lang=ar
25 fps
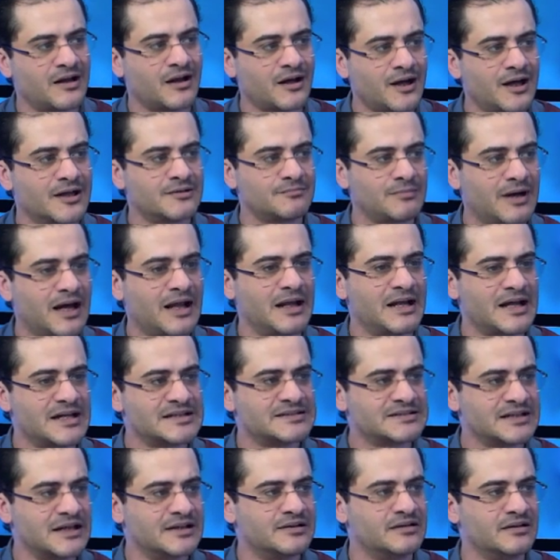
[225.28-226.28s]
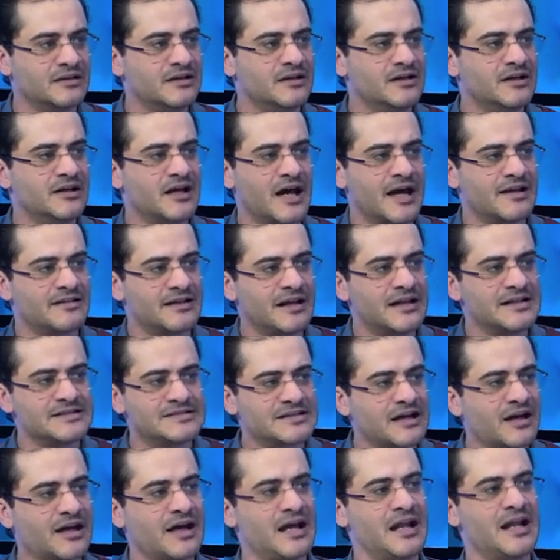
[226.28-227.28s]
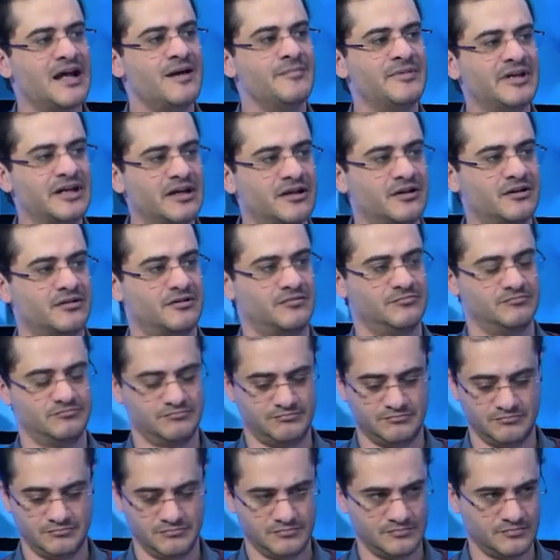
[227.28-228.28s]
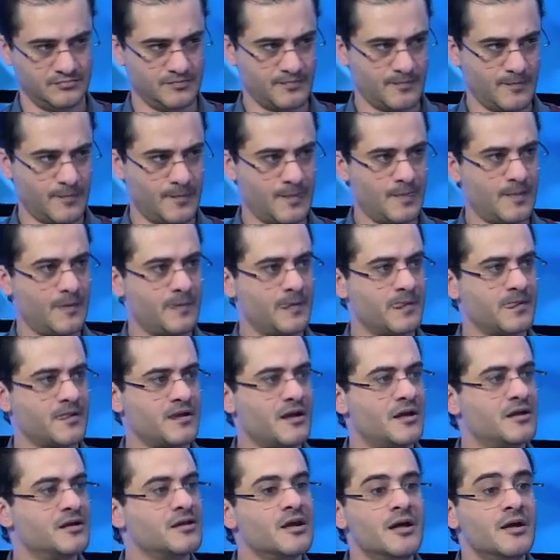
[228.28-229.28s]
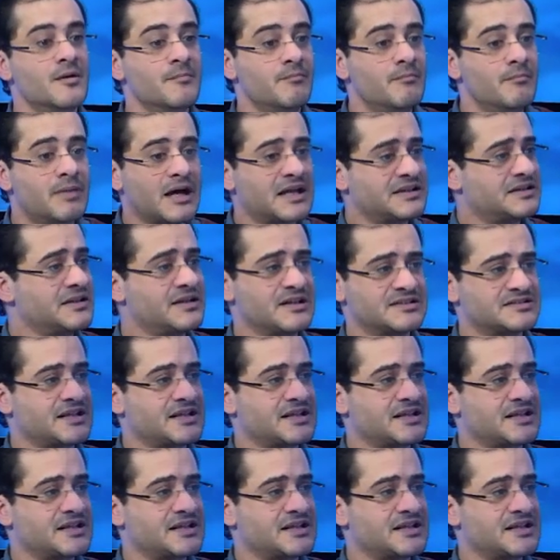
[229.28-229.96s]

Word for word: العلاقات مع الاسد هذا ليس كلامي بس أنا. يعني. مش النمسا بس يعني ده في دول كثيره بغض